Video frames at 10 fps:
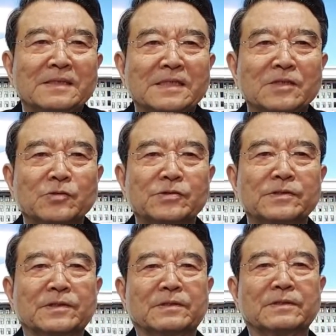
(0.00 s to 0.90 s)
진
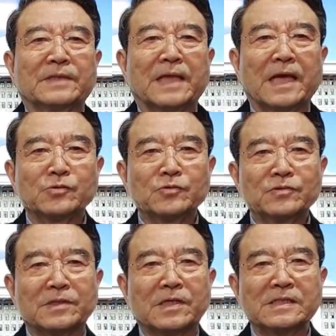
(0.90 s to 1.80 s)
교수는
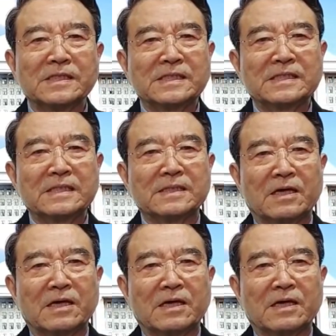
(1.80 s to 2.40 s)
대중은 거짓일,